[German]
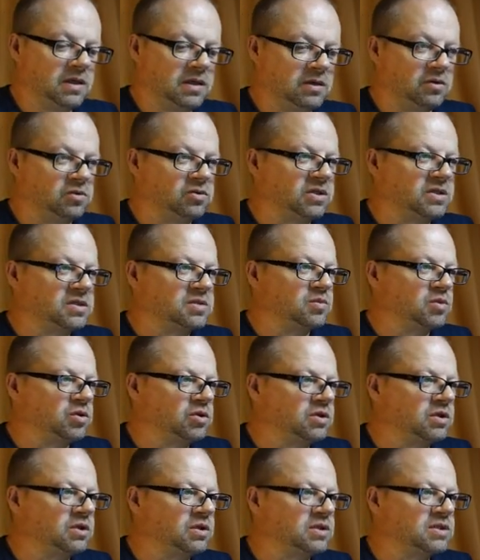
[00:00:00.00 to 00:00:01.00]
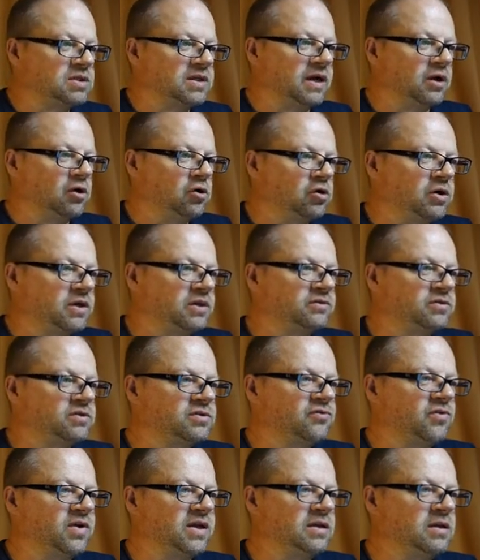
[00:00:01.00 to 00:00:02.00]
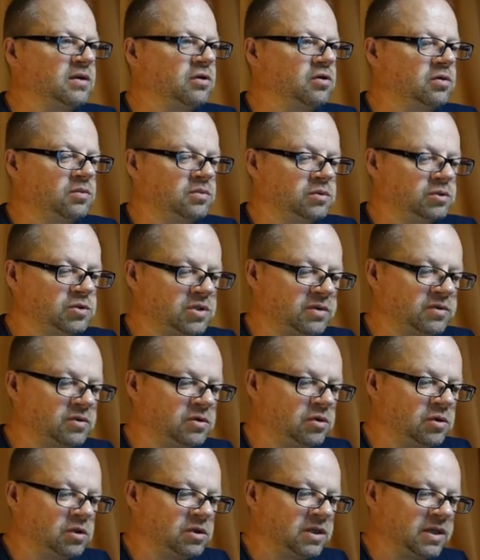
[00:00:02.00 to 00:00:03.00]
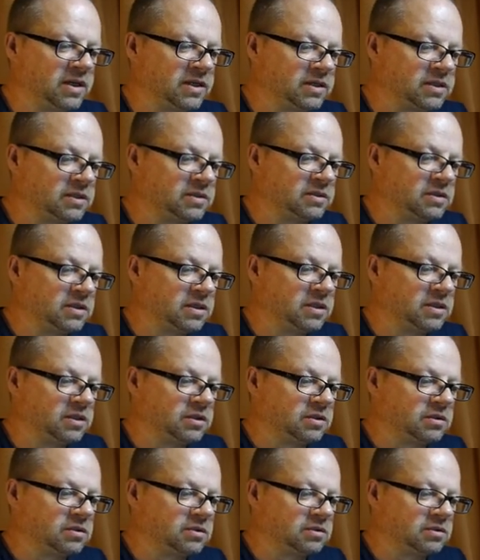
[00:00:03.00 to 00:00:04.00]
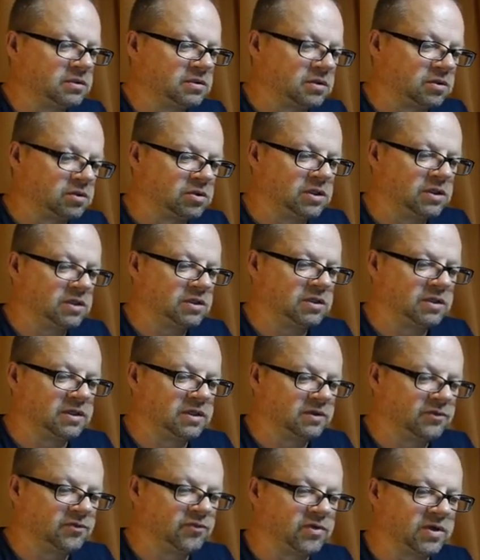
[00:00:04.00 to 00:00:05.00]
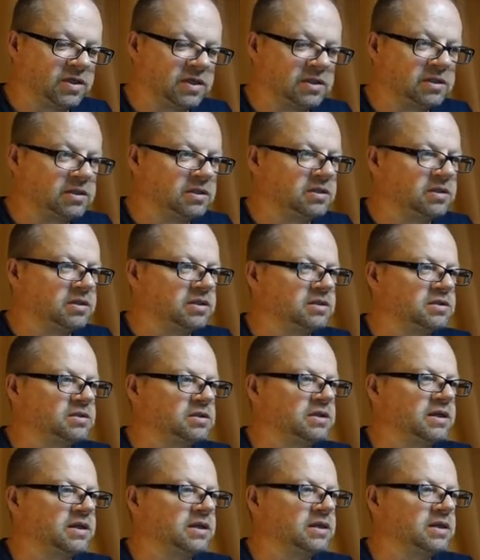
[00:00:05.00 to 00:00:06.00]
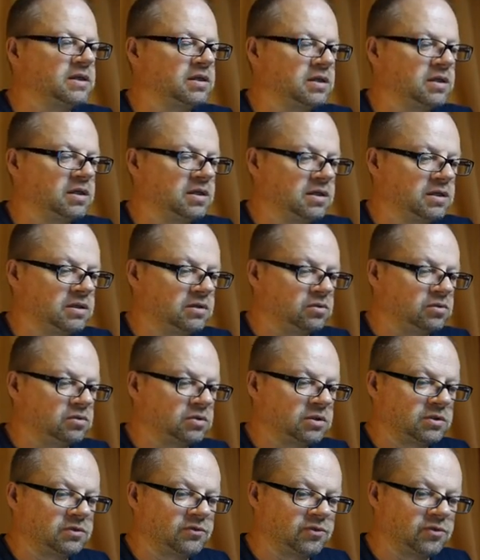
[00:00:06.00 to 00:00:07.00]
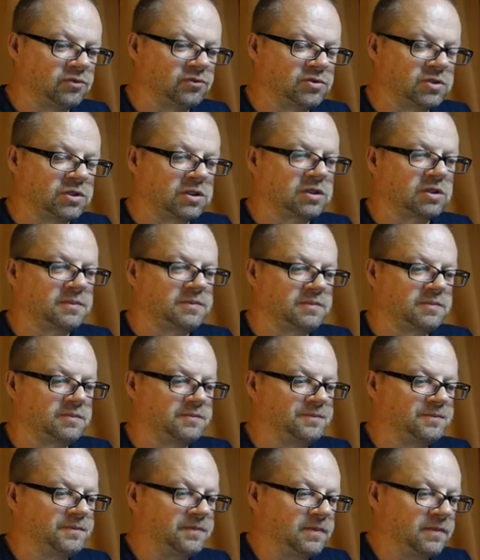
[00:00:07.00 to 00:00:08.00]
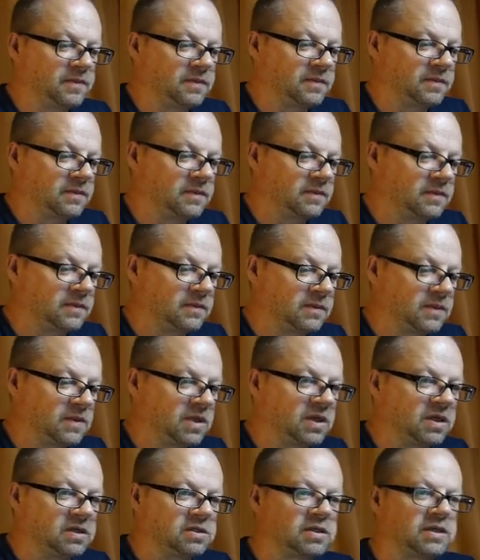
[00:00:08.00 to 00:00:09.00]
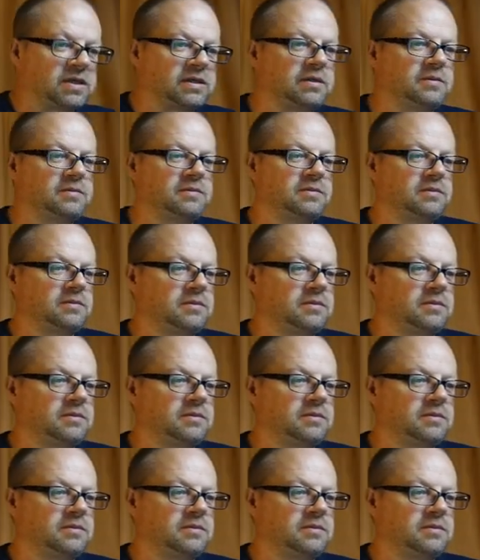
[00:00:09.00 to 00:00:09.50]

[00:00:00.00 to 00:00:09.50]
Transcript: Und jetzt möchte ich das auch etwas feiner haben. Dann schreibe ich da halt auch hin. FN ist gleich 150. Ausrechnen.